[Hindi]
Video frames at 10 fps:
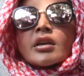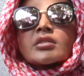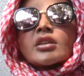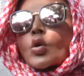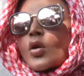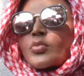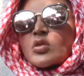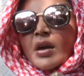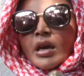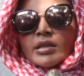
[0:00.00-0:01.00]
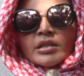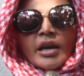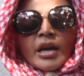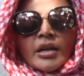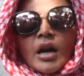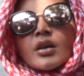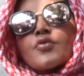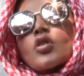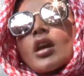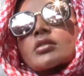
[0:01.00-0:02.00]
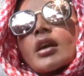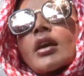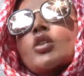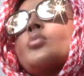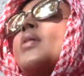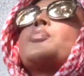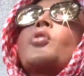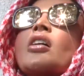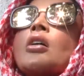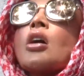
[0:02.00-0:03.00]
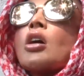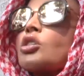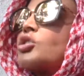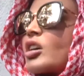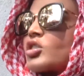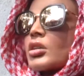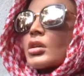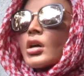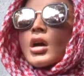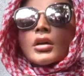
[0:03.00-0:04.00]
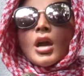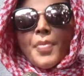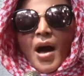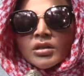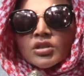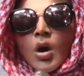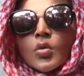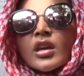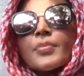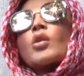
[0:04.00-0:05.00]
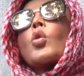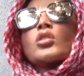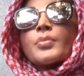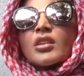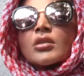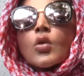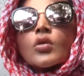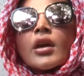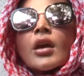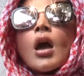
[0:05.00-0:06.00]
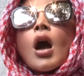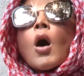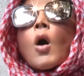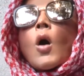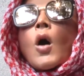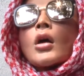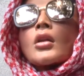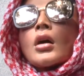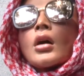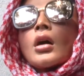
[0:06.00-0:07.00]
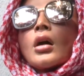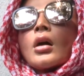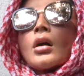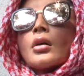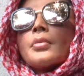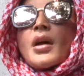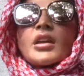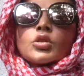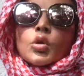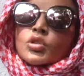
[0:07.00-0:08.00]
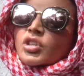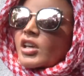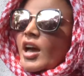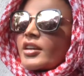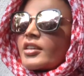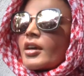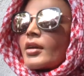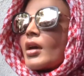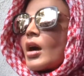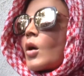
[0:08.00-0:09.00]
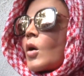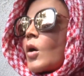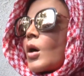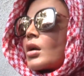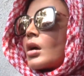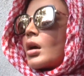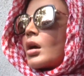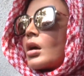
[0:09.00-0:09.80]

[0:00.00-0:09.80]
या किसी ने कोई मुझ पर केस किया नहीं अगर वो केस करेंगे तो मैं पूरा जज के पास जाऊंगी मैं कोर्ट में जाऊंगी और आ, मैंने तो कुछ किया नहीं है और